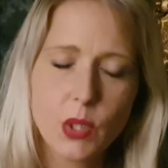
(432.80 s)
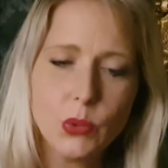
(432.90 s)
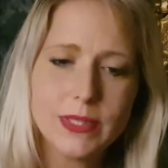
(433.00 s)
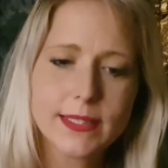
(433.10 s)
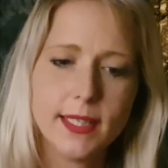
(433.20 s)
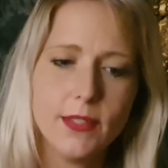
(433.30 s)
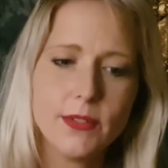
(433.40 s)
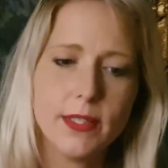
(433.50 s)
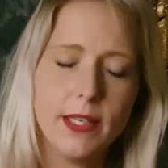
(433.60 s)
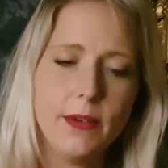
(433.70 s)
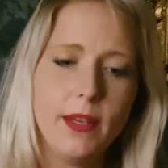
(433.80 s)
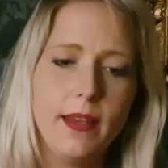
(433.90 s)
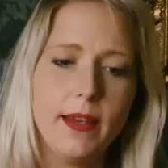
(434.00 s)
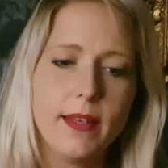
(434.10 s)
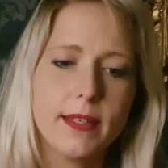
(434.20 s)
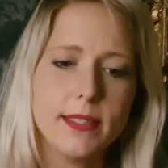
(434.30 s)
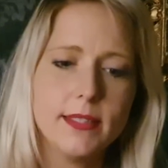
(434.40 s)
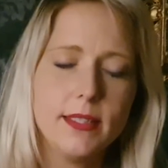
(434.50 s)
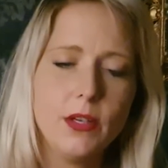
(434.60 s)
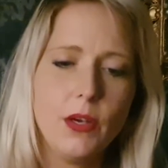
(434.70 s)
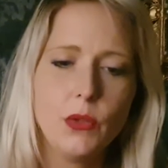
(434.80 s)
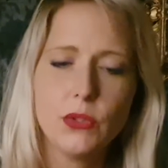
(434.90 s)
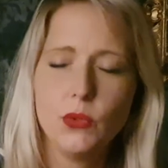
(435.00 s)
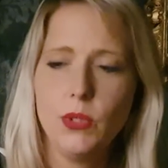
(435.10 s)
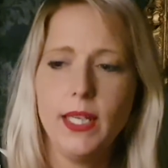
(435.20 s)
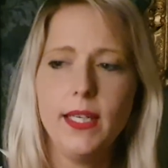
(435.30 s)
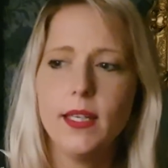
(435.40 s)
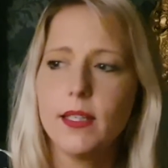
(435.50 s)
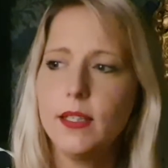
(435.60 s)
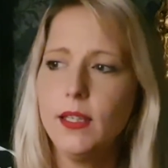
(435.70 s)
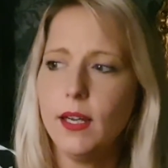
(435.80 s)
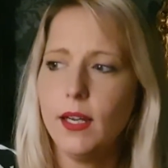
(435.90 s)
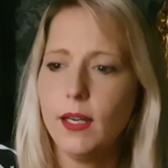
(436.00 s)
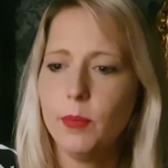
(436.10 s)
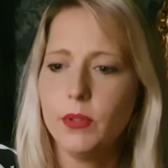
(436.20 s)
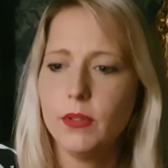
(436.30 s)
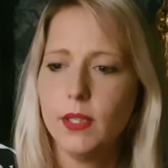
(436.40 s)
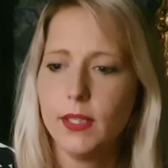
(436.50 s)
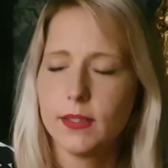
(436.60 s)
Und es kann sein, dass ich hier auch so eine Energie habe,